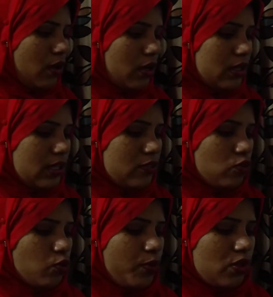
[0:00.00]
অর্থাৎ
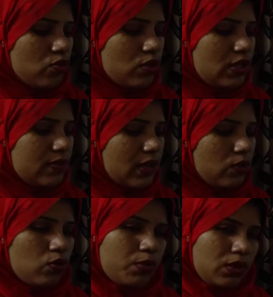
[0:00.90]
তুমি যদি যাও
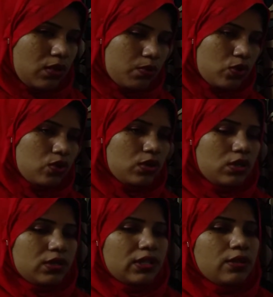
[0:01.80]
তুমি অবশ্যই
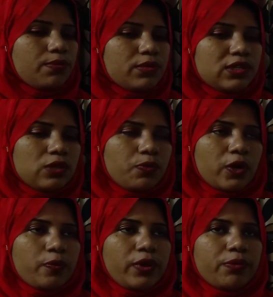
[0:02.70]
যেতে
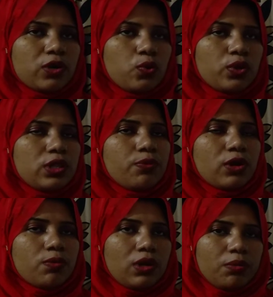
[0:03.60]
পারবা বা ঘুরতে
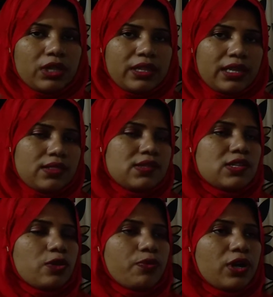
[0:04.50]
পারবা বা দেখতে
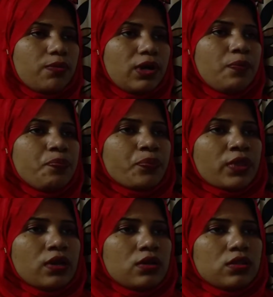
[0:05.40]
যেতে পারবা
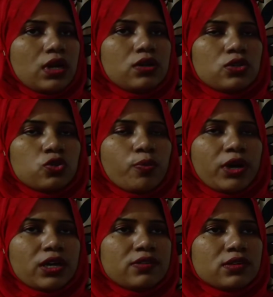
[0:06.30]
তাহলে
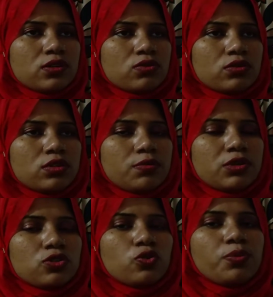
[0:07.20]
তোমাকে যেটা করতে হবে
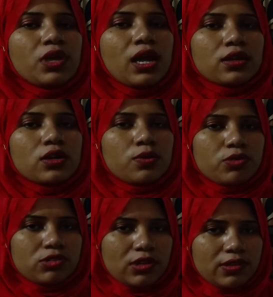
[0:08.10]
তুমি আটকা
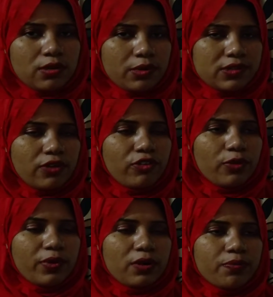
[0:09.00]
অবস্থা হয়ে যাবা সাফারি
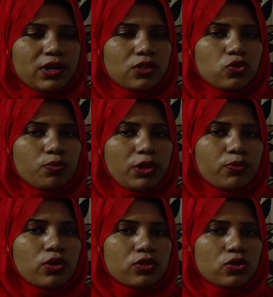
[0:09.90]
পার্ক মানে তুমি
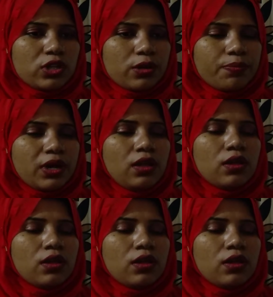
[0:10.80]
বন্ধ থাকবা